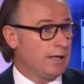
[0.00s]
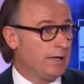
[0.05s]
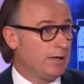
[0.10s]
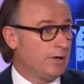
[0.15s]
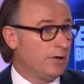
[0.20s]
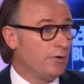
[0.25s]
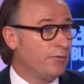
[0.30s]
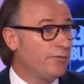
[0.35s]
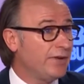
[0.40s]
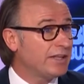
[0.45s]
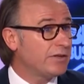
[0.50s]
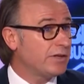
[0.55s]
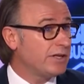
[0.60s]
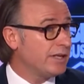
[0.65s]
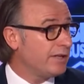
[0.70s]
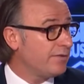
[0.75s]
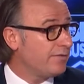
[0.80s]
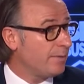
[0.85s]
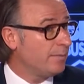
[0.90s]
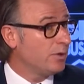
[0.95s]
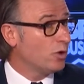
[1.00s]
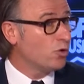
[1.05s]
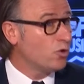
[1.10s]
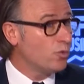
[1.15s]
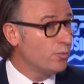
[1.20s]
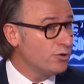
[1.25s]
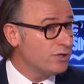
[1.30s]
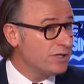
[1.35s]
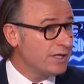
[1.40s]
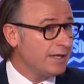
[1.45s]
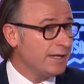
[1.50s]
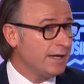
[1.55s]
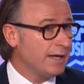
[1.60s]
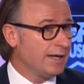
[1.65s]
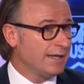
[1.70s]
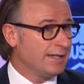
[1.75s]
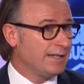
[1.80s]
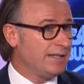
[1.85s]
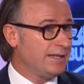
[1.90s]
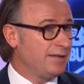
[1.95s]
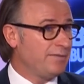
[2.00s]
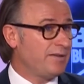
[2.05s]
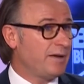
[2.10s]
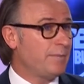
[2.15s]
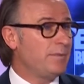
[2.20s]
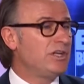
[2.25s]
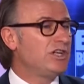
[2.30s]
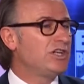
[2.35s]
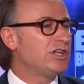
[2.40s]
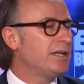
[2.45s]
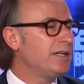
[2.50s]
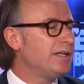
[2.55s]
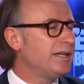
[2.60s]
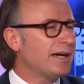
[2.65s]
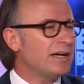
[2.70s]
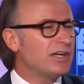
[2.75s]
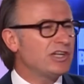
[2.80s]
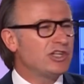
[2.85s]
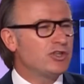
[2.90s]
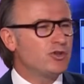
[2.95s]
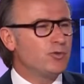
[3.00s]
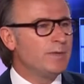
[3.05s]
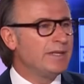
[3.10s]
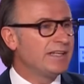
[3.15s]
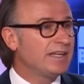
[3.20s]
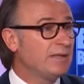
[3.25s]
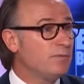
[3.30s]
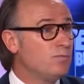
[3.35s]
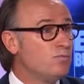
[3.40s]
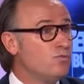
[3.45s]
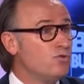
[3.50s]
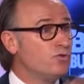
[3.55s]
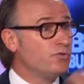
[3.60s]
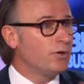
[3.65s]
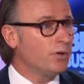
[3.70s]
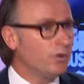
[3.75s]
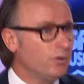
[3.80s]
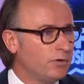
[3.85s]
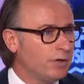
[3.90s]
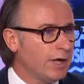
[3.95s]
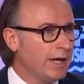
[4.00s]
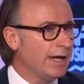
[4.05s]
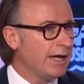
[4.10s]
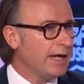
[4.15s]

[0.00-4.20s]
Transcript: euh, le fait qu'il y ait des familles recomposées, des familles, j'allais dire, à géométrie mouvante,